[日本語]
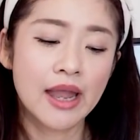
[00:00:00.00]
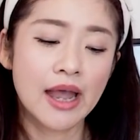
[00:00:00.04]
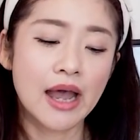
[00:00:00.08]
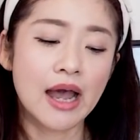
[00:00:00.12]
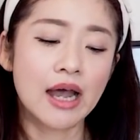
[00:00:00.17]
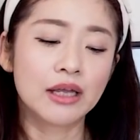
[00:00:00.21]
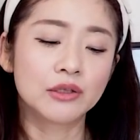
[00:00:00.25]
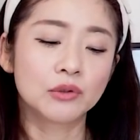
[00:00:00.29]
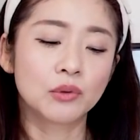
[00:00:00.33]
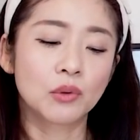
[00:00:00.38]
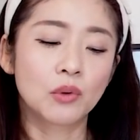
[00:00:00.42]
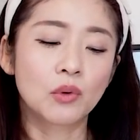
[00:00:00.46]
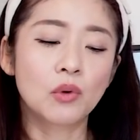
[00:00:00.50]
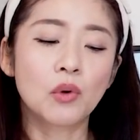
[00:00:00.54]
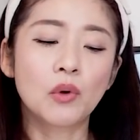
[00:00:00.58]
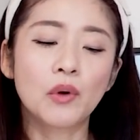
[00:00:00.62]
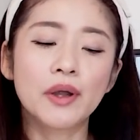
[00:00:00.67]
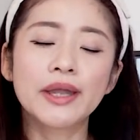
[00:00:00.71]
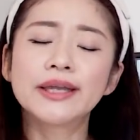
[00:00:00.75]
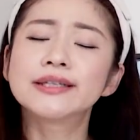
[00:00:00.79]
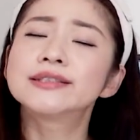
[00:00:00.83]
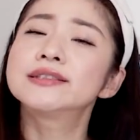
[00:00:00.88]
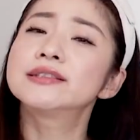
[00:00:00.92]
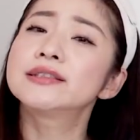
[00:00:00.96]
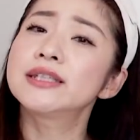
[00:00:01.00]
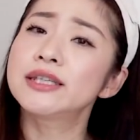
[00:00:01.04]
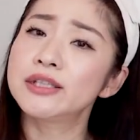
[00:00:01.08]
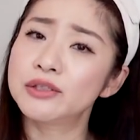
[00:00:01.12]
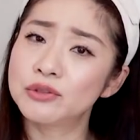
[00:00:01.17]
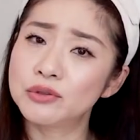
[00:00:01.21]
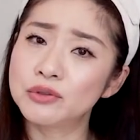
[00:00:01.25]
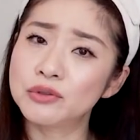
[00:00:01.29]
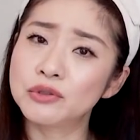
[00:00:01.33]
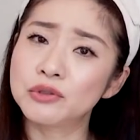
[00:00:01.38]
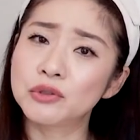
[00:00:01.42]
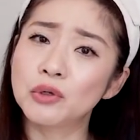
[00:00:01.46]
あの、光栄すぎ
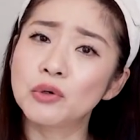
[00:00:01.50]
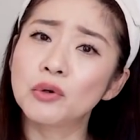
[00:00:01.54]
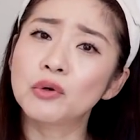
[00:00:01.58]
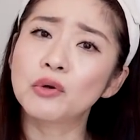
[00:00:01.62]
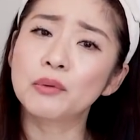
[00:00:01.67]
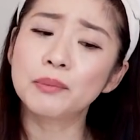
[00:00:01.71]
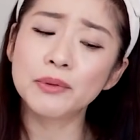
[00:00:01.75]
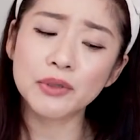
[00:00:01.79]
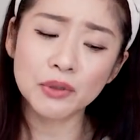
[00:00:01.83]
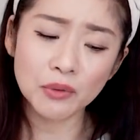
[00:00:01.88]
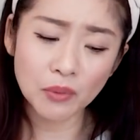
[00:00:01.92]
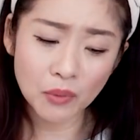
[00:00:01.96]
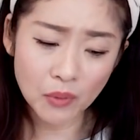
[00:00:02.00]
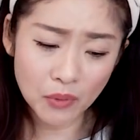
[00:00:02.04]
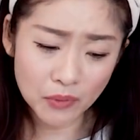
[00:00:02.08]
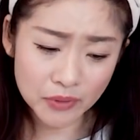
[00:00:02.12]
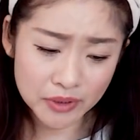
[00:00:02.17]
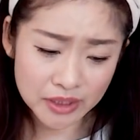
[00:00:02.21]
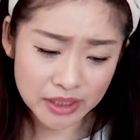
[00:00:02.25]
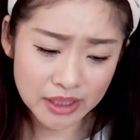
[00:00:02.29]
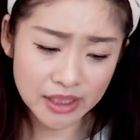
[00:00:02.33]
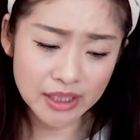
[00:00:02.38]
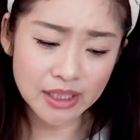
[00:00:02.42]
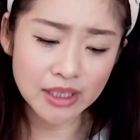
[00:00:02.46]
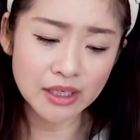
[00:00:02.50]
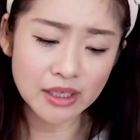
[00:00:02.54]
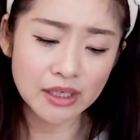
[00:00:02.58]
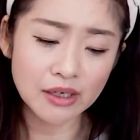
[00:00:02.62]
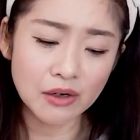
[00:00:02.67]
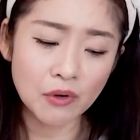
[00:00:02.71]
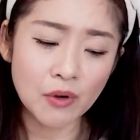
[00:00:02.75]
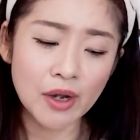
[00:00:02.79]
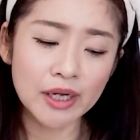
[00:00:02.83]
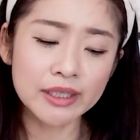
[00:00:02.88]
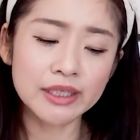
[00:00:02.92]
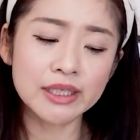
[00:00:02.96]
る喜びの大きい
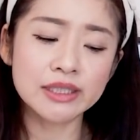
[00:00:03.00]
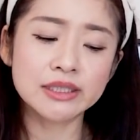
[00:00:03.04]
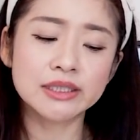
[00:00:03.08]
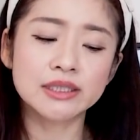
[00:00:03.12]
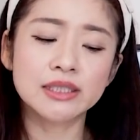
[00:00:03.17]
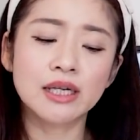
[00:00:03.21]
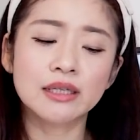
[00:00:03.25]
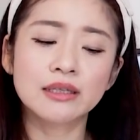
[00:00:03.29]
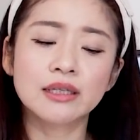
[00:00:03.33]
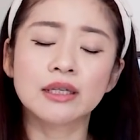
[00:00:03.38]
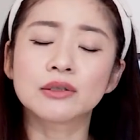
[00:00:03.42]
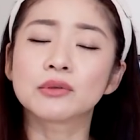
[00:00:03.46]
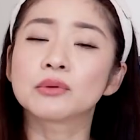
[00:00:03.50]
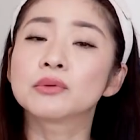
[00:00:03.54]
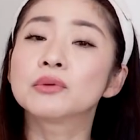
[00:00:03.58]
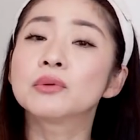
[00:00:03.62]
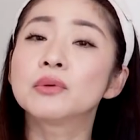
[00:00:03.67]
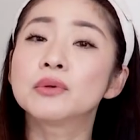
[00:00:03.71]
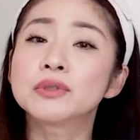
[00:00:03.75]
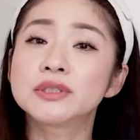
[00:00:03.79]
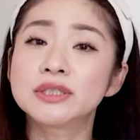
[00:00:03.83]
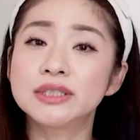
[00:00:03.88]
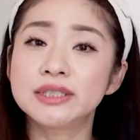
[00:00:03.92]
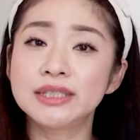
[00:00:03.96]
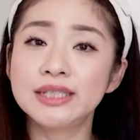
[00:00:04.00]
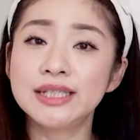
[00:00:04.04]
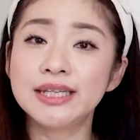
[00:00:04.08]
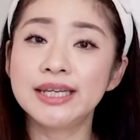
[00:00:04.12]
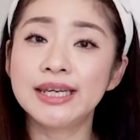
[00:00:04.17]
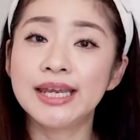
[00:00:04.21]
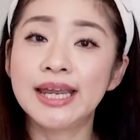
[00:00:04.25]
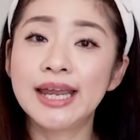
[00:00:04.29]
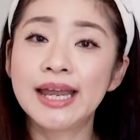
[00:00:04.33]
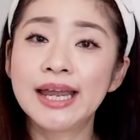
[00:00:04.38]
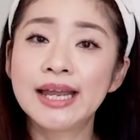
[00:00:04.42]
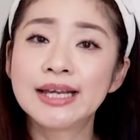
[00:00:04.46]
お話だったと同時に、